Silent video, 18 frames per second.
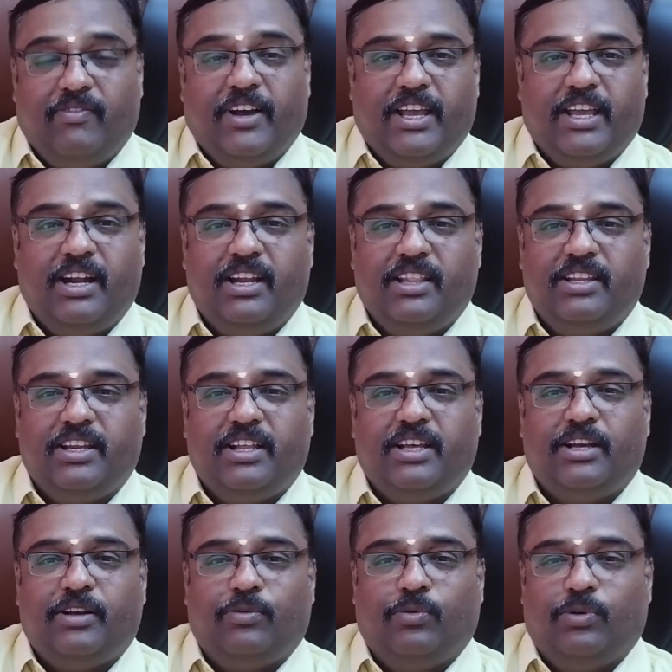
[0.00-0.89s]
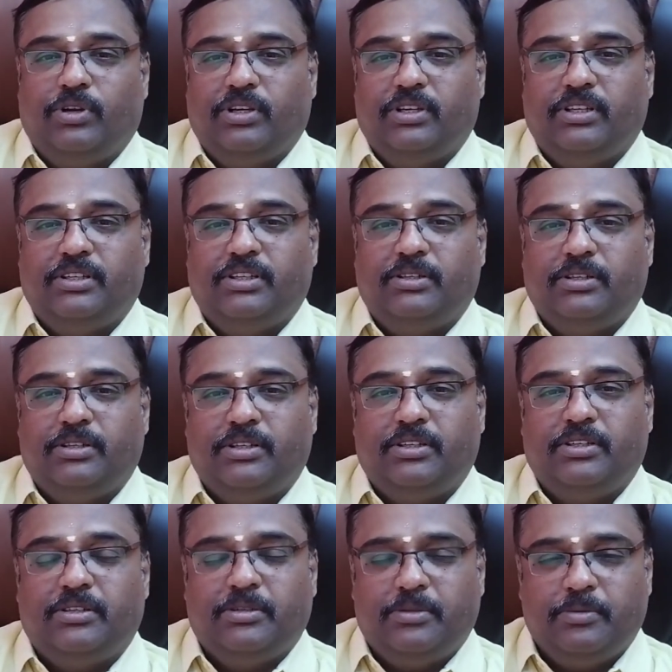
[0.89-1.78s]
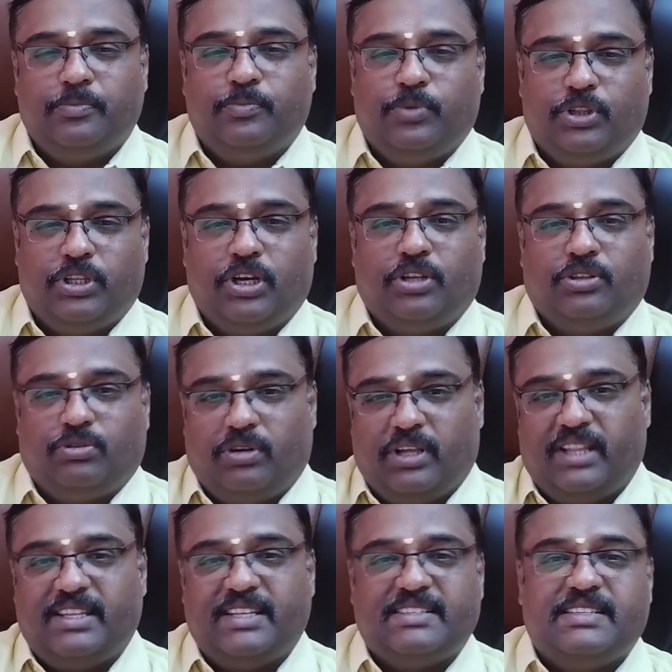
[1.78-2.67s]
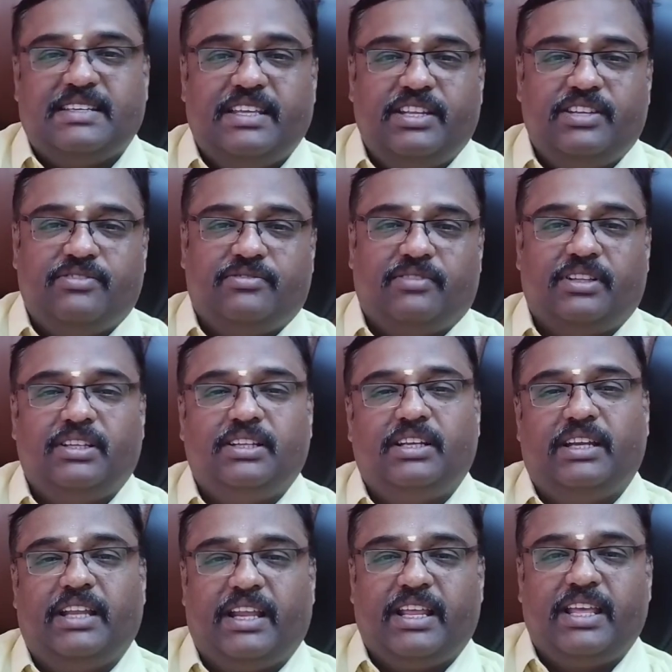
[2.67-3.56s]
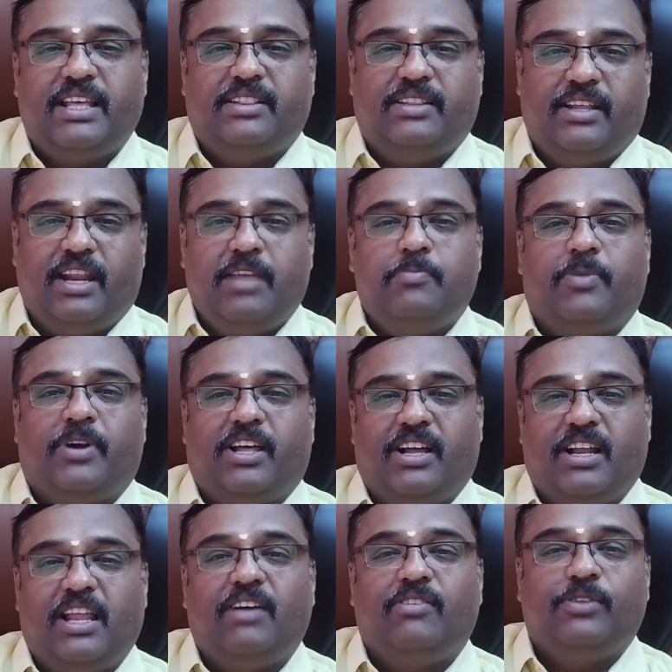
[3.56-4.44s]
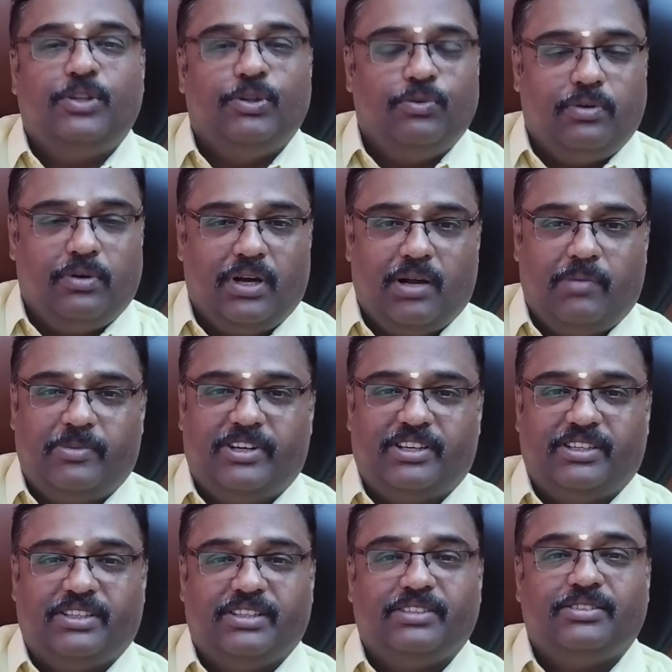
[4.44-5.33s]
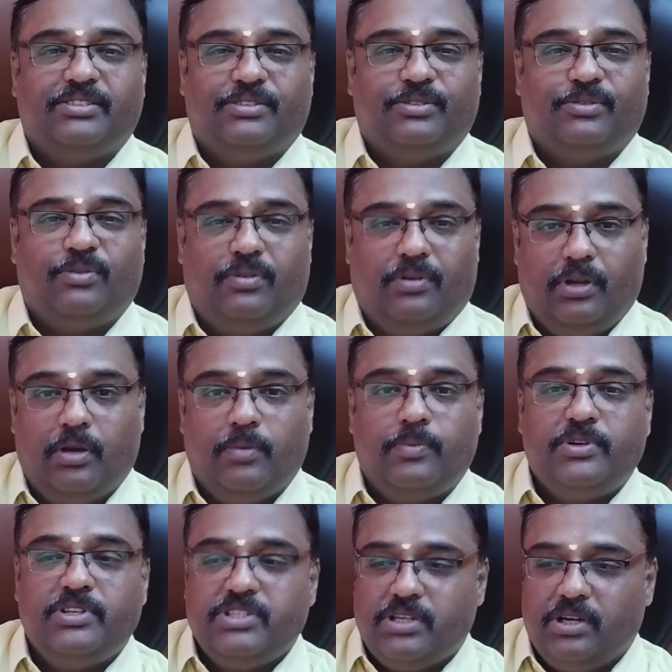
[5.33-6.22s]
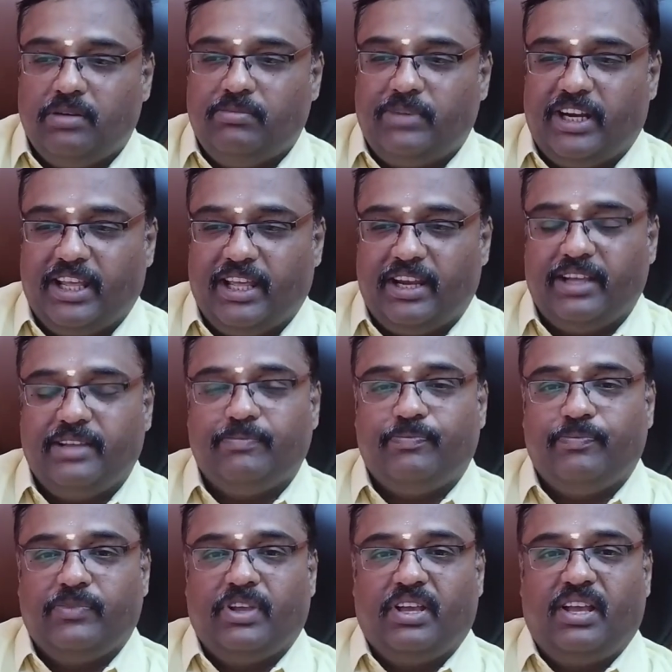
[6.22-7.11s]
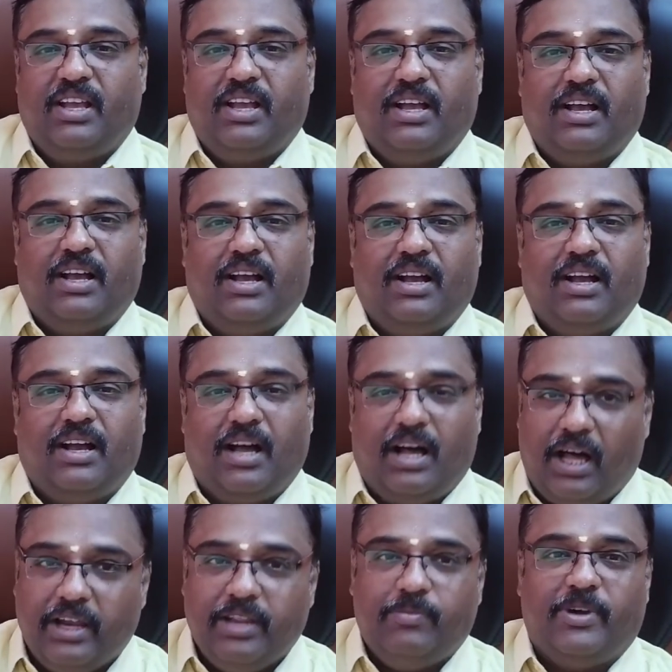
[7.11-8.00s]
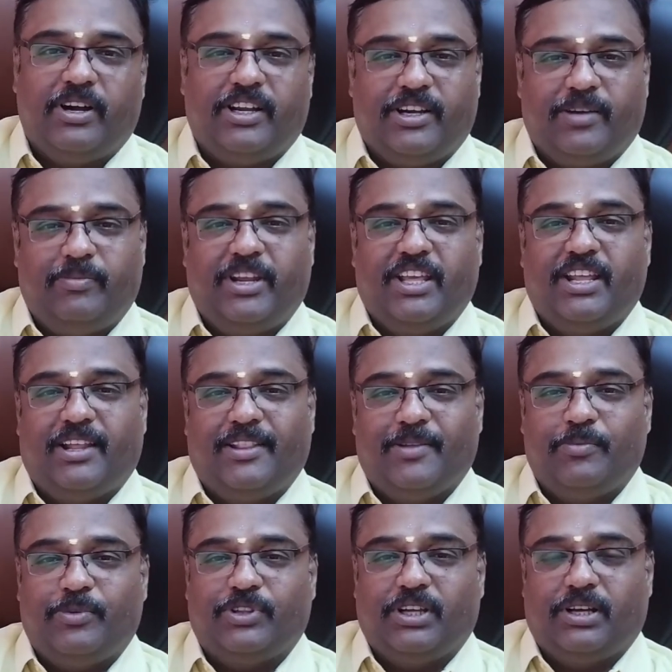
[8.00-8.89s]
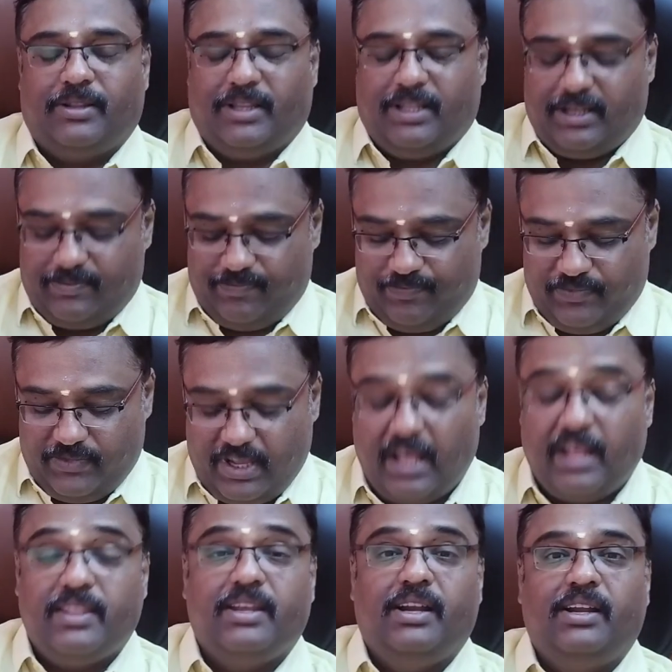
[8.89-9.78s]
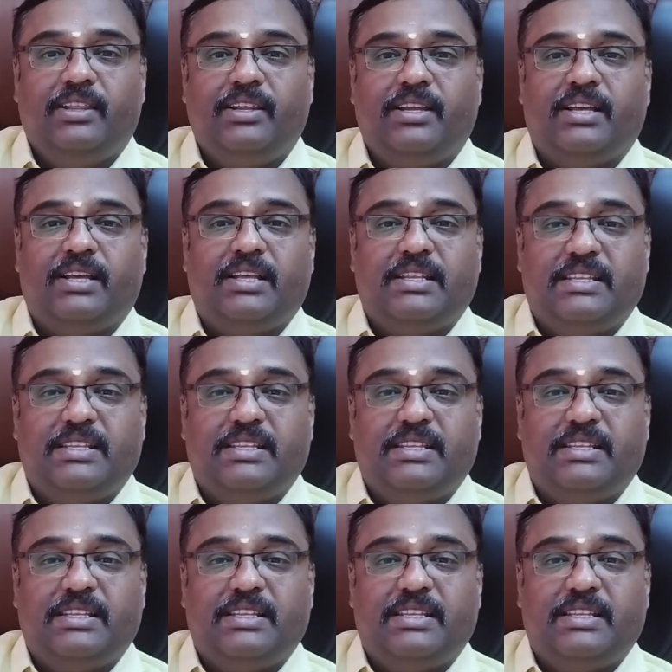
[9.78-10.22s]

இவங்க எழுதின ஒரு புத்தகத்தோட அந்த சீரீஸ் வந்து நிறைய திரைப்படங்களாக வந்து உருவாக்கப்பட்டிருக்கு உங்களுக்கு புரிஞ்சிருக்கும்னு நினைக்கிறேன் ஹாரி பாட்டர் அப்படிங்கிற அந்த புத்தகம் தான் அதை எழுதின